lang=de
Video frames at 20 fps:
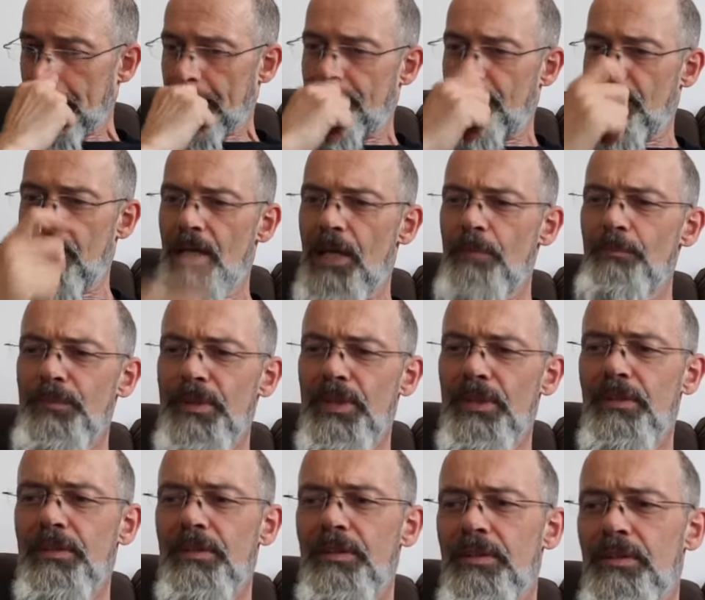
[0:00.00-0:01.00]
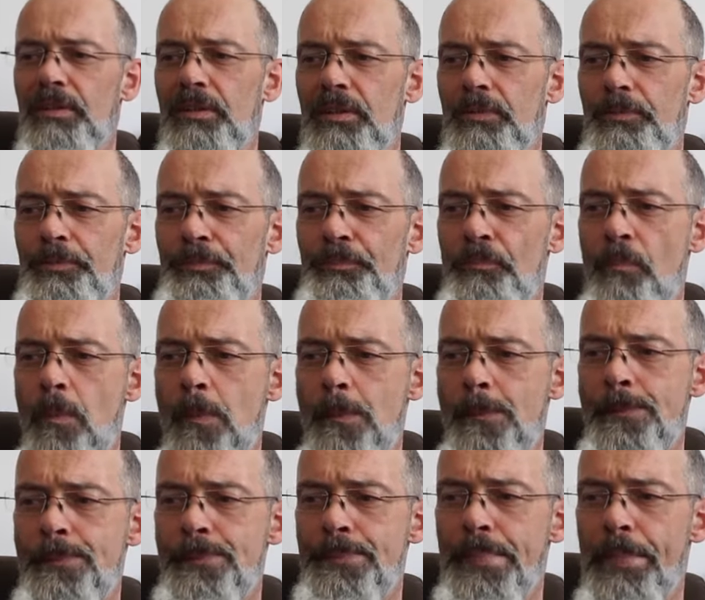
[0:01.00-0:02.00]
Wir haben den ähm,
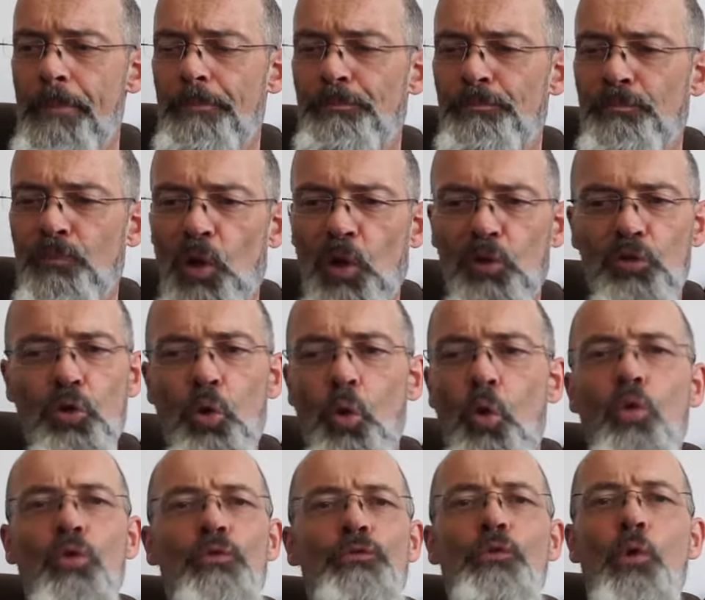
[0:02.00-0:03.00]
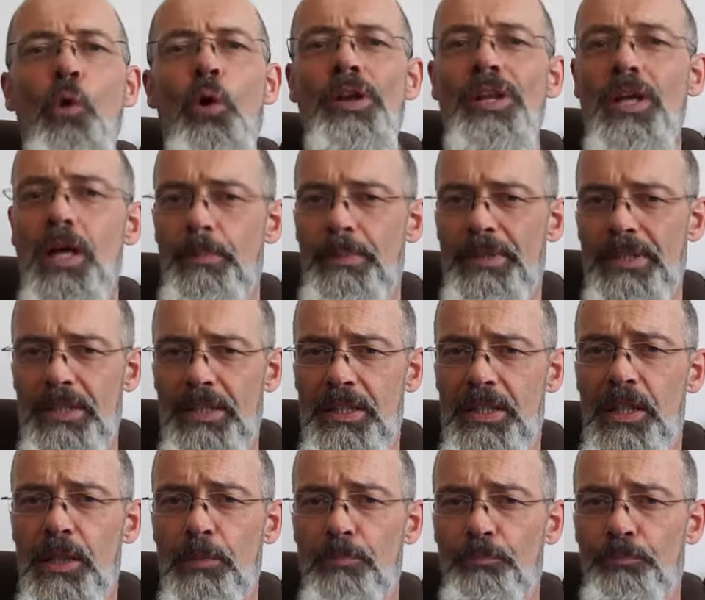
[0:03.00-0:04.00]
Drogenvornamen
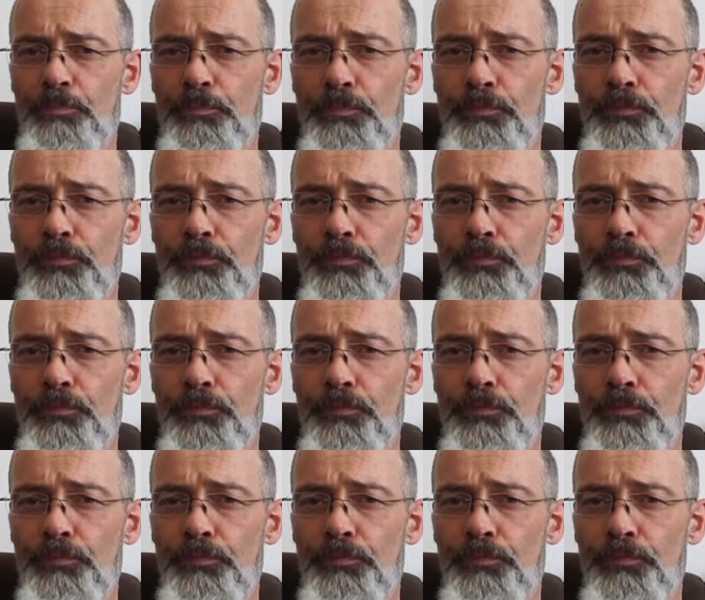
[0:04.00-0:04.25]
gegeben.